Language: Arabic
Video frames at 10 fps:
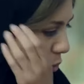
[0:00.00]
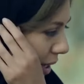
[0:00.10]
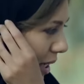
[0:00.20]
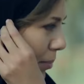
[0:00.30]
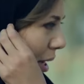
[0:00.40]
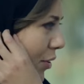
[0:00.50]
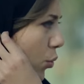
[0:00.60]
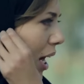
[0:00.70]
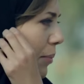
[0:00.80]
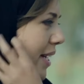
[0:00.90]
وبعدين بقى في
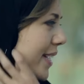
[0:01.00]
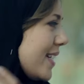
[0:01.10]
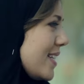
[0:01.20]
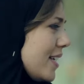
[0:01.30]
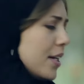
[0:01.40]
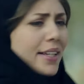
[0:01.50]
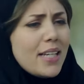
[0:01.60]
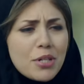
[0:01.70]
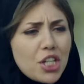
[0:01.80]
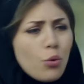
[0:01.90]
الوعي المنيله دي
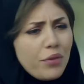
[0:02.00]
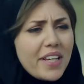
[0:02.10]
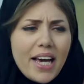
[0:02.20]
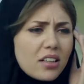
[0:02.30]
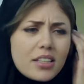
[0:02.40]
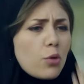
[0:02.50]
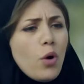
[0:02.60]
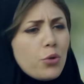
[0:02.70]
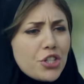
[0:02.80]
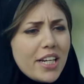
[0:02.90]
يا باشا هو في ايه حضرتك
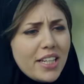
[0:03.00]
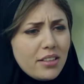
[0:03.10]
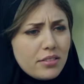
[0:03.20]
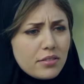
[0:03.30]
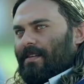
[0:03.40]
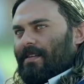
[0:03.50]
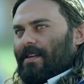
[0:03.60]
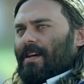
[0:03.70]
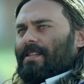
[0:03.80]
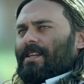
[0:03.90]
وغوشتني
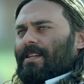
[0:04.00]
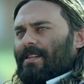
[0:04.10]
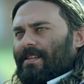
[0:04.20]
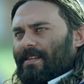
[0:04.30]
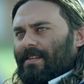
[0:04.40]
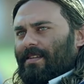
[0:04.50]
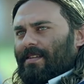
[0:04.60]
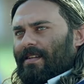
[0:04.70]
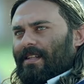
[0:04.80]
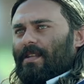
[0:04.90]
جرايه دلال
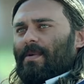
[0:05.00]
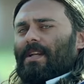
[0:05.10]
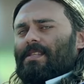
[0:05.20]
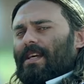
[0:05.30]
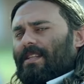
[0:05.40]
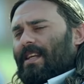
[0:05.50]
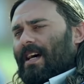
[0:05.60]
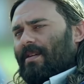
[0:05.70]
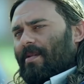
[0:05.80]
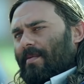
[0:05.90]
انت بقالك ساعتين
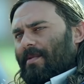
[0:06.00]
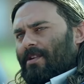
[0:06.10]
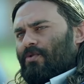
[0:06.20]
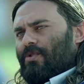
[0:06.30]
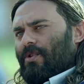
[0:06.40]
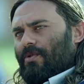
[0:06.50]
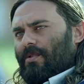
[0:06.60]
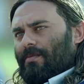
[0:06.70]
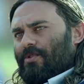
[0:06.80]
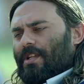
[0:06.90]
قاعده مع محروس
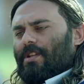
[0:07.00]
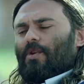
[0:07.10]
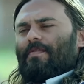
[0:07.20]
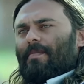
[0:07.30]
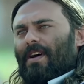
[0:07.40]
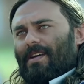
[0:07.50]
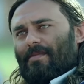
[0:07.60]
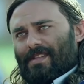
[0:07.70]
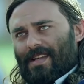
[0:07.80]
جوه مش قادره تقفي معايا خمس